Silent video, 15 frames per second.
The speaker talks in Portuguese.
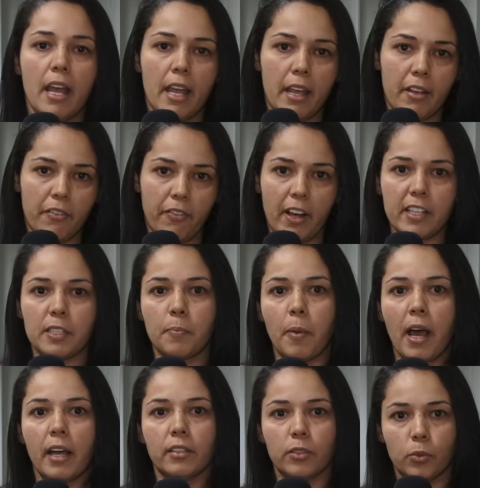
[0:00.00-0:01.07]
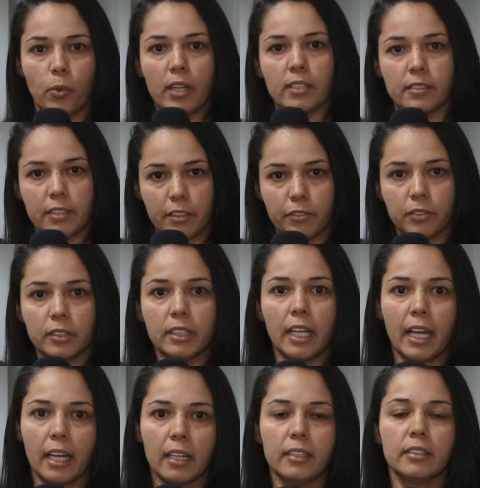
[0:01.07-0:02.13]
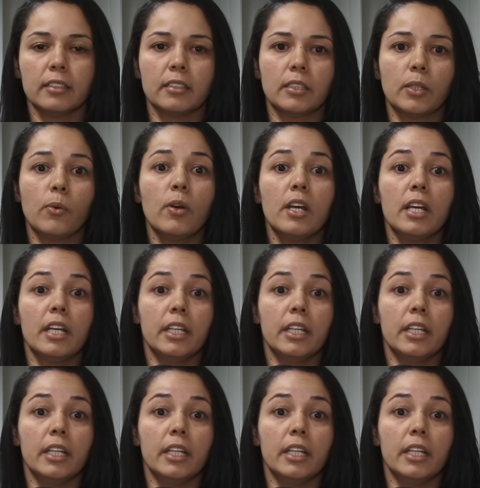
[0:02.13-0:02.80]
é, faz parte do acervo dela, entendeu?